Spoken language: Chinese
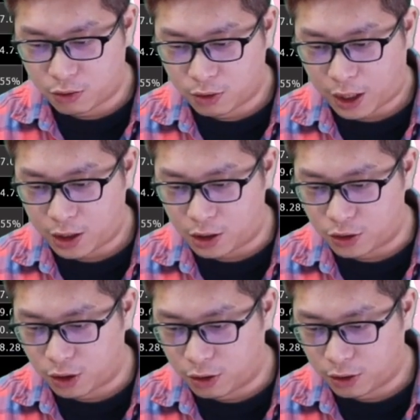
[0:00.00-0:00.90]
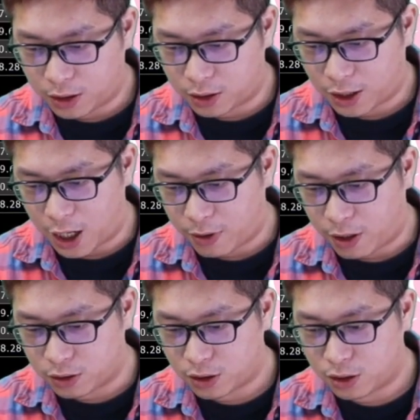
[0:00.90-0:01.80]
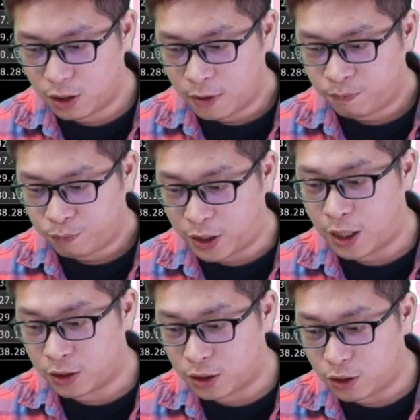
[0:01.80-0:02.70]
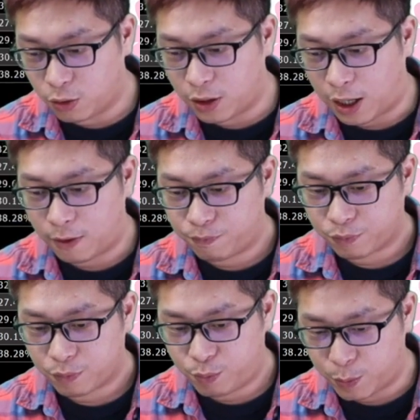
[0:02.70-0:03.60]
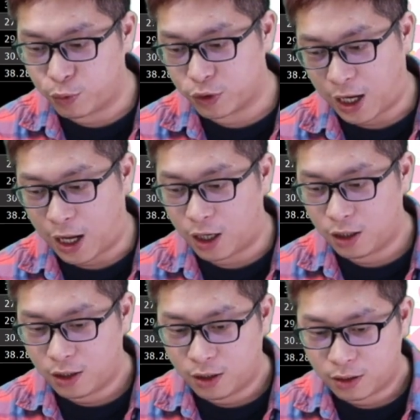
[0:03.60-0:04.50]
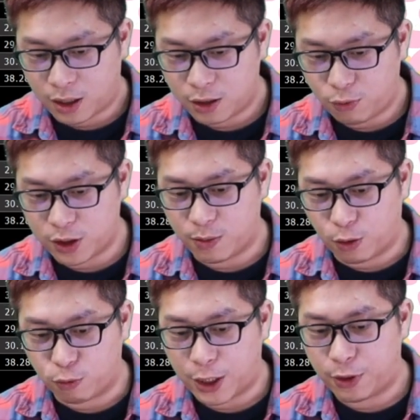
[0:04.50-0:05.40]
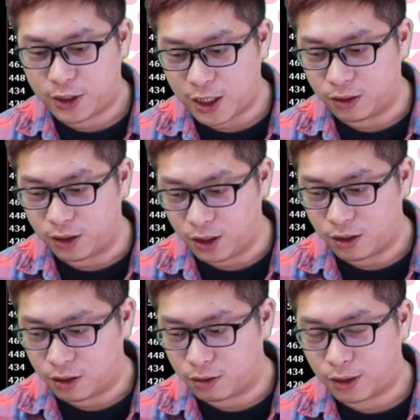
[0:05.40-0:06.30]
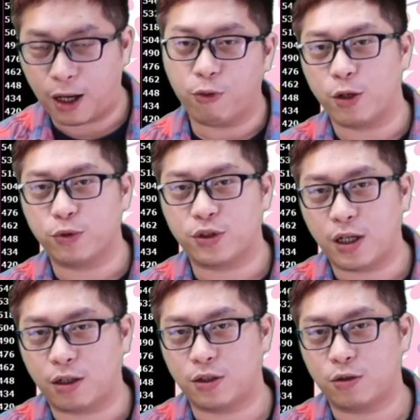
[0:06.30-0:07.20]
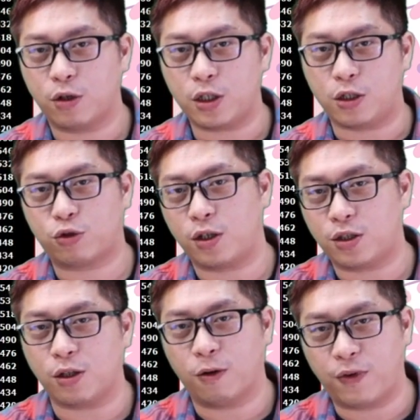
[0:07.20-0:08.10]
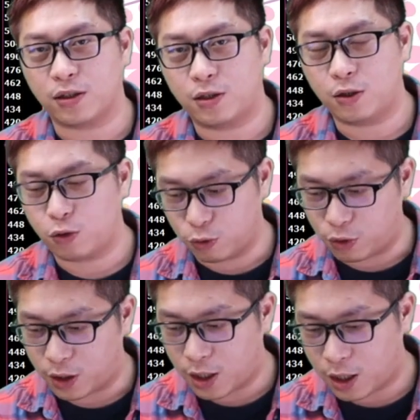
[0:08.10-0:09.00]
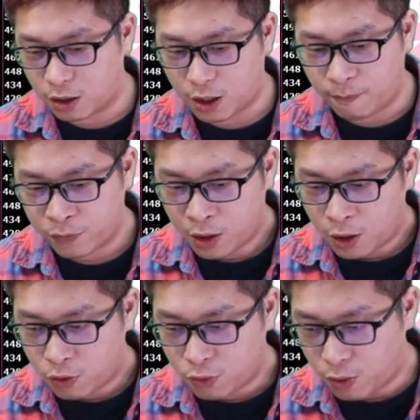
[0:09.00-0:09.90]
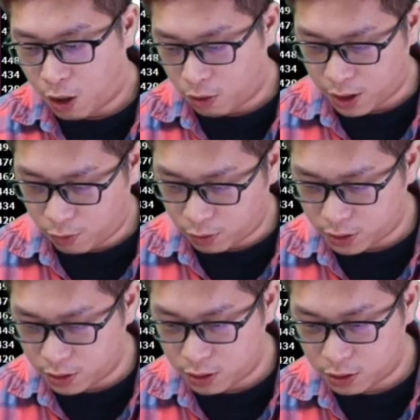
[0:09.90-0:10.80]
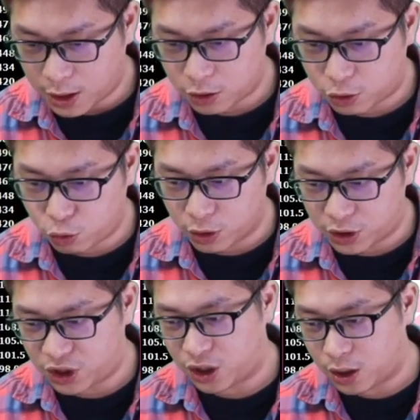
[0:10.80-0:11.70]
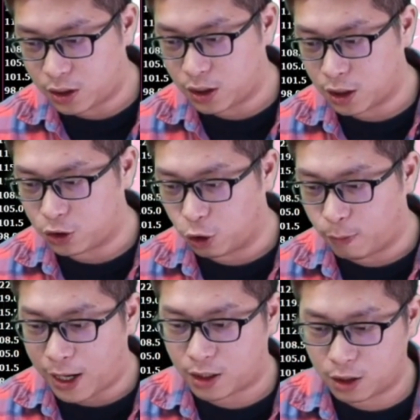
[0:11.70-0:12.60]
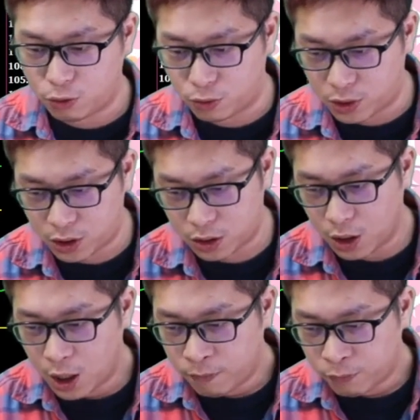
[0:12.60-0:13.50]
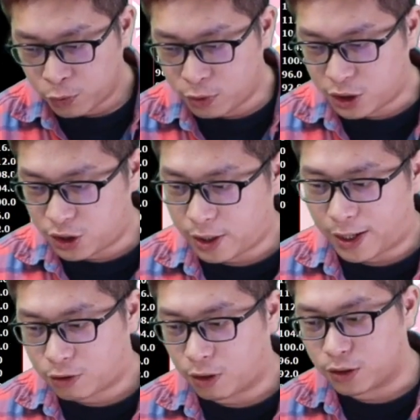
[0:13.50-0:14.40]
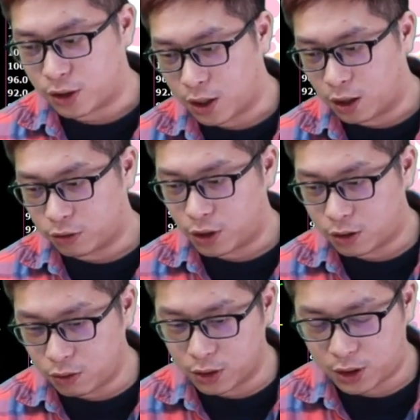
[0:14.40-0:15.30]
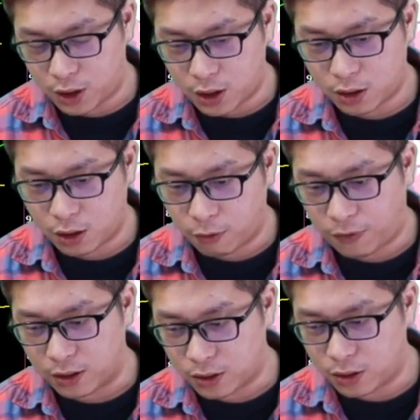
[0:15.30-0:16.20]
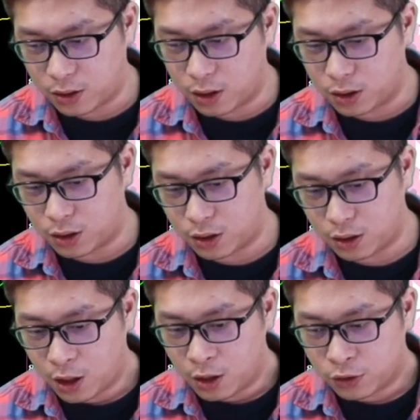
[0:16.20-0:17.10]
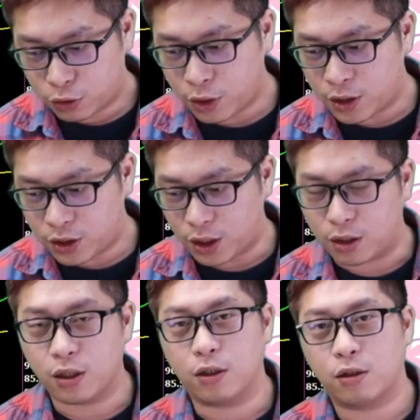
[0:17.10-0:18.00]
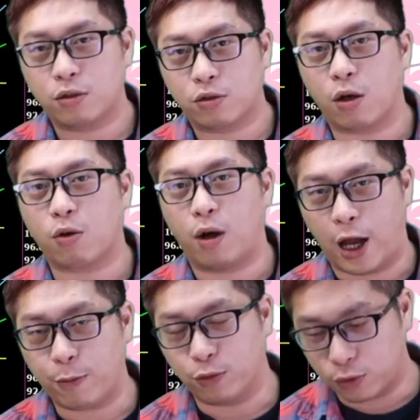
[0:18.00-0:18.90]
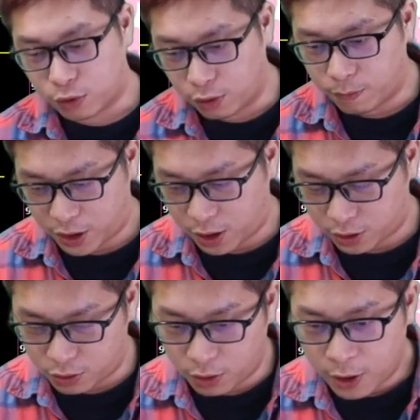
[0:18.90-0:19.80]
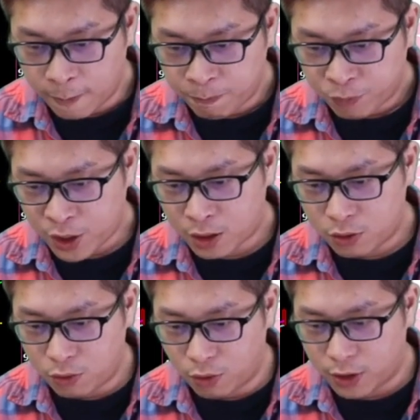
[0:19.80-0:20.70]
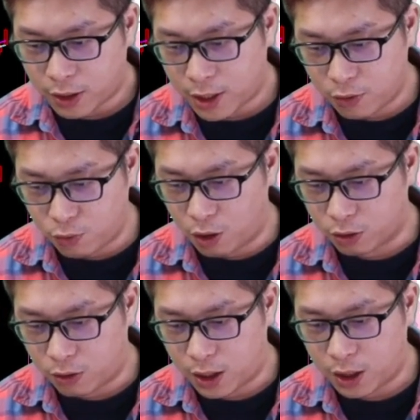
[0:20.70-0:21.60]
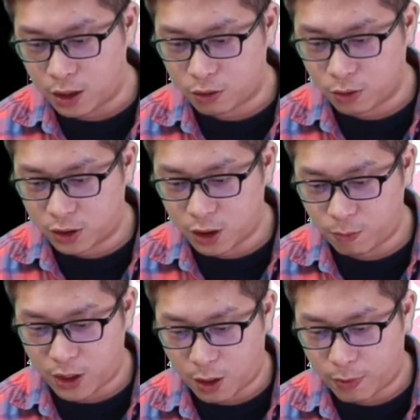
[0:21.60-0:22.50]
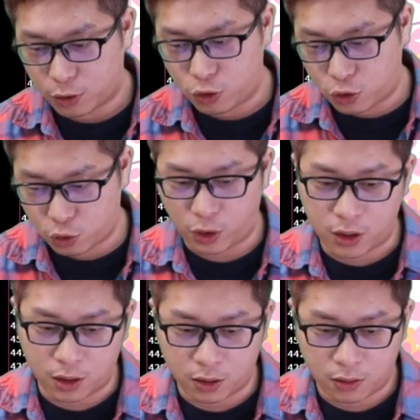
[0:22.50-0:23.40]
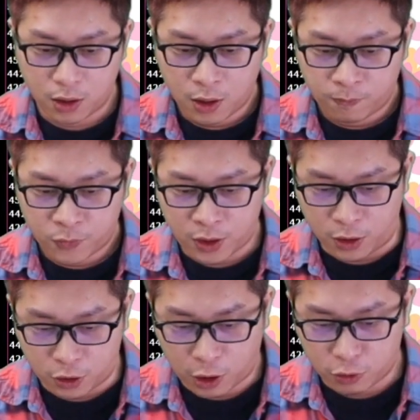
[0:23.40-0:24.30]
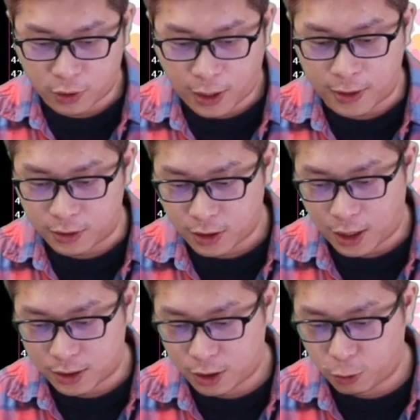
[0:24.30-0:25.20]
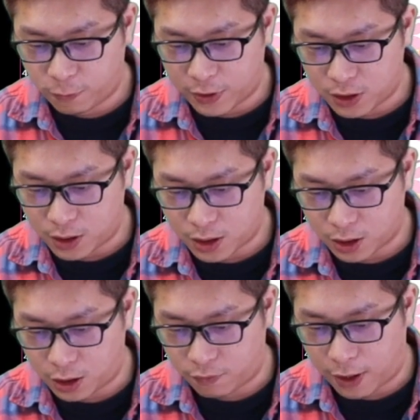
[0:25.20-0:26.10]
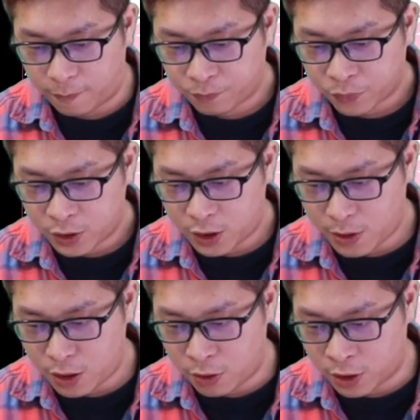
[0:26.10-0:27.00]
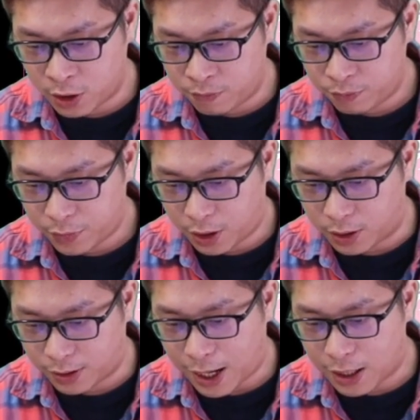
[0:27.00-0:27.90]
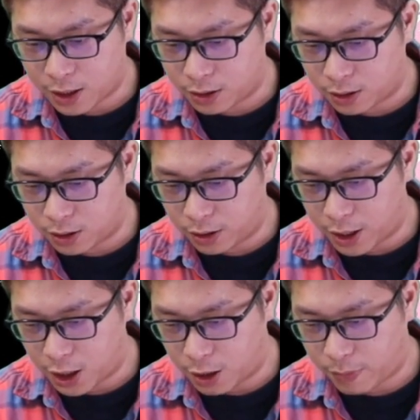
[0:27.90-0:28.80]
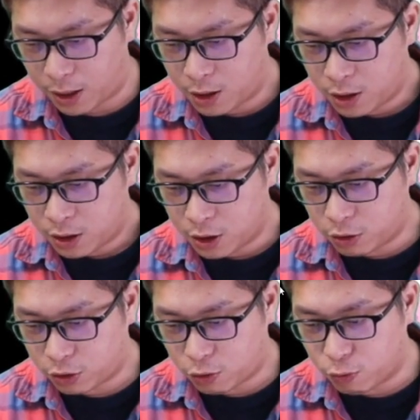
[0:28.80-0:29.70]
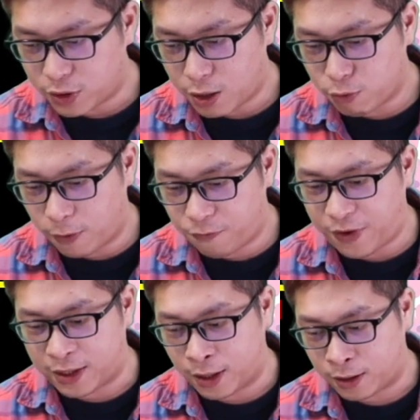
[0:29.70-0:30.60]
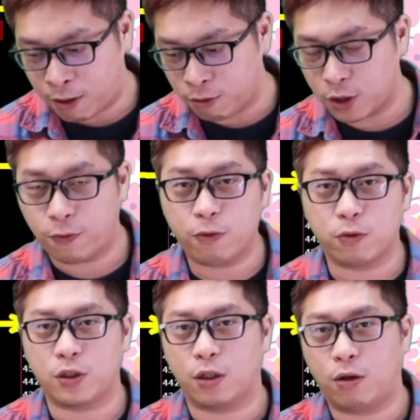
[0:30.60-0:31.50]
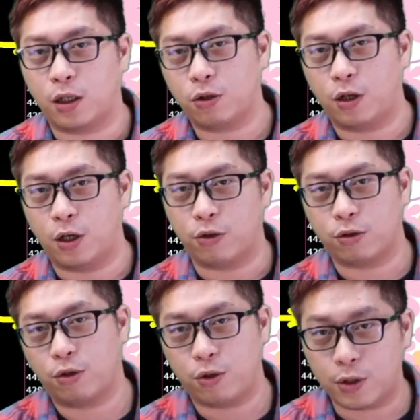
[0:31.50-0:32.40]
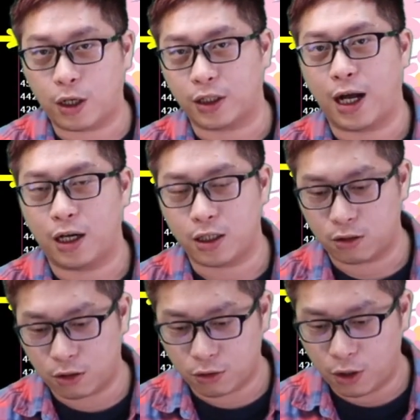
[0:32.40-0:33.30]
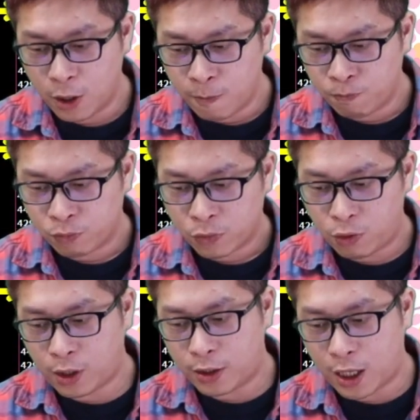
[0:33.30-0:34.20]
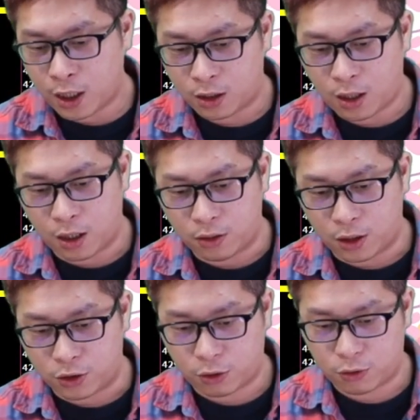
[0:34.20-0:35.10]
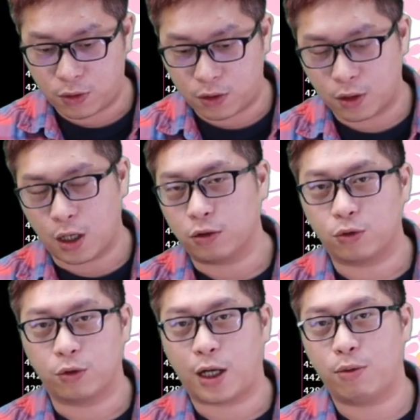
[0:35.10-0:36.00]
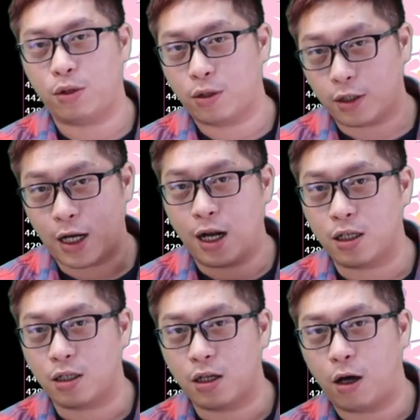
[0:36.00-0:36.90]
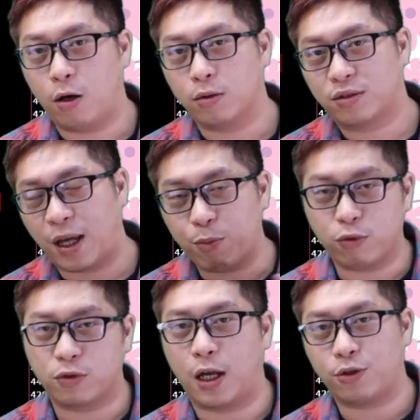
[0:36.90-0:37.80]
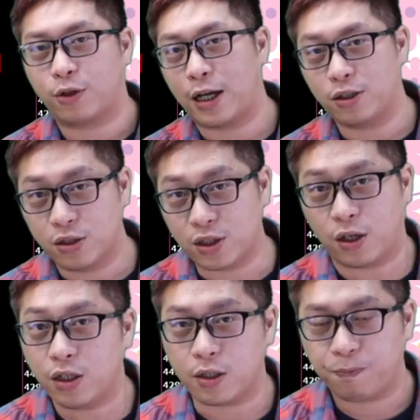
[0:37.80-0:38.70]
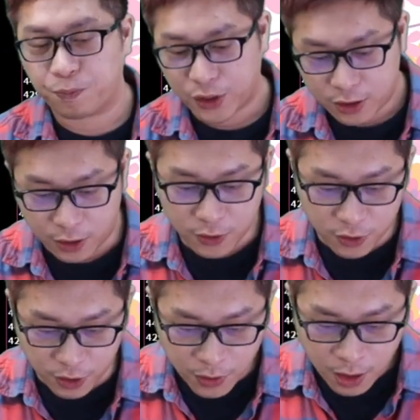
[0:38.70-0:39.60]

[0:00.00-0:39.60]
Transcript: 说它的营收、它的财报，其实凭良心说啦，并不差。但是为什么股价会降点呢？当然我也不知道，只是说以最近的纺织族群，可以看到像如虹啊，或者是像做鞋子这个九八零二的预期，预期今天还在创新高，所以做鞋子的、纺织的，其实最近的状况还不错。平良心说，那如果我在看如虹的话，那你说这边要不要去追呢？那你就要去看一下技术分析的这个地方，这边有一根很大根的黑 K 棒，也就是说股价如果反弹到这个附近的话，就很容易会遇到压力，所以说。遇到压力，当然，那你就思考，就是说他会遇到压力，然后站不上，就开始整理这件事情，